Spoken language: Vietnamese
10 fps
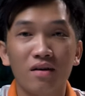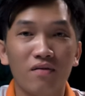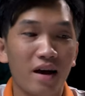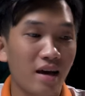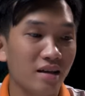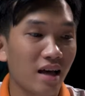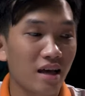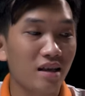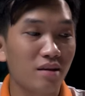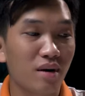và hiện
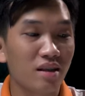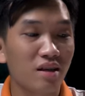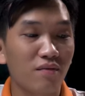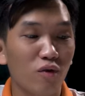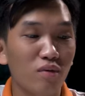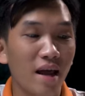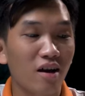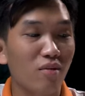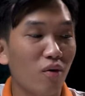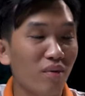tại thì bên Thiên Vũ đang
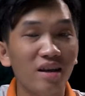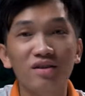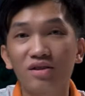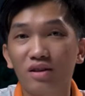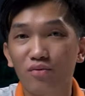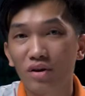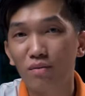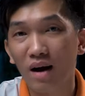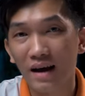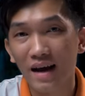có một cái chương trình
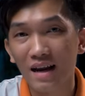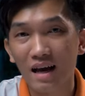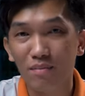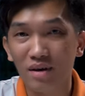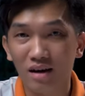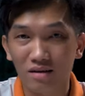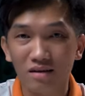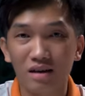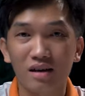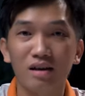khuyến mãi khá là hấp dẫn
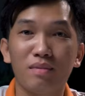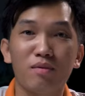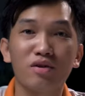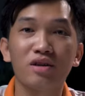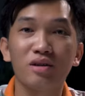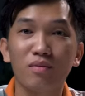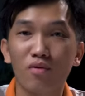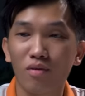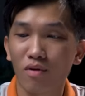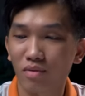là khi mà mọi người
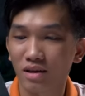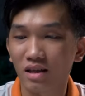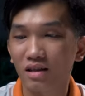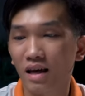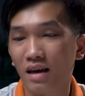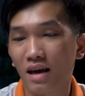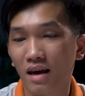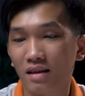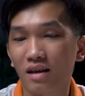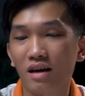mua một cái chiếc tai
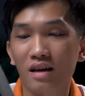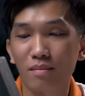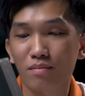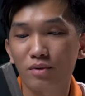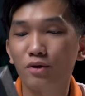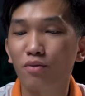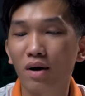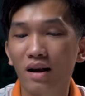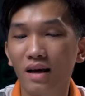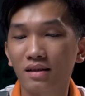nghe T5 True
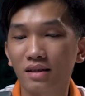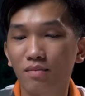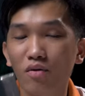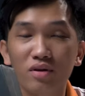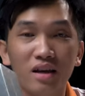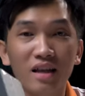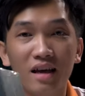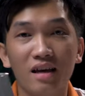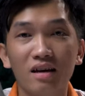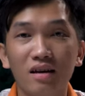Wireless Box như thế
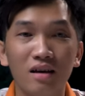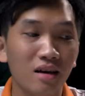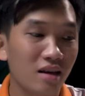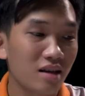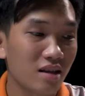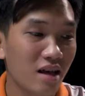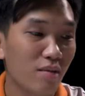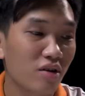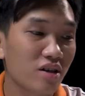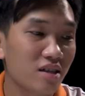này á thì
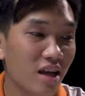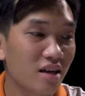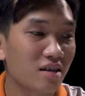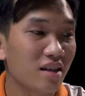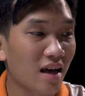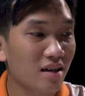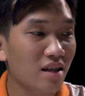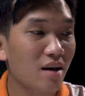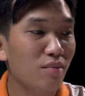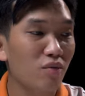mọi người sẽ được tặng
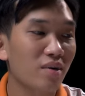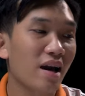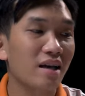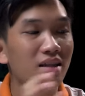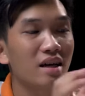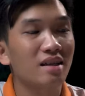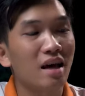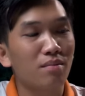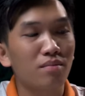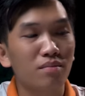thêm một cái
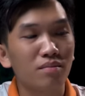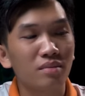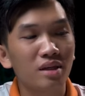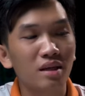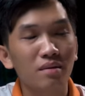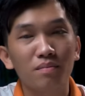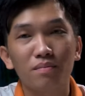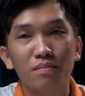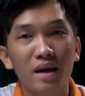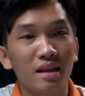T5 Nick
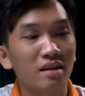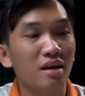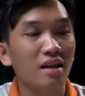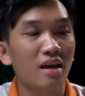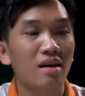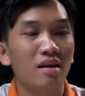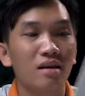Pen như thế này